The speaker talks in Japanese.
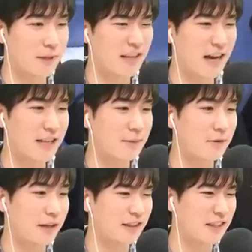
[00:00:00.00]
みんなアイテム
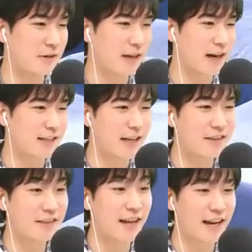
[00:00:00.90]
割ってるから、
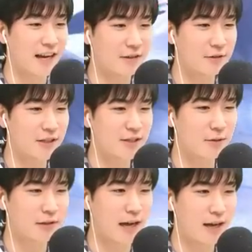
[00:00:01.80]
サンダーが降り
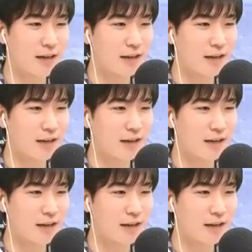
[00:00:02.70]
そうな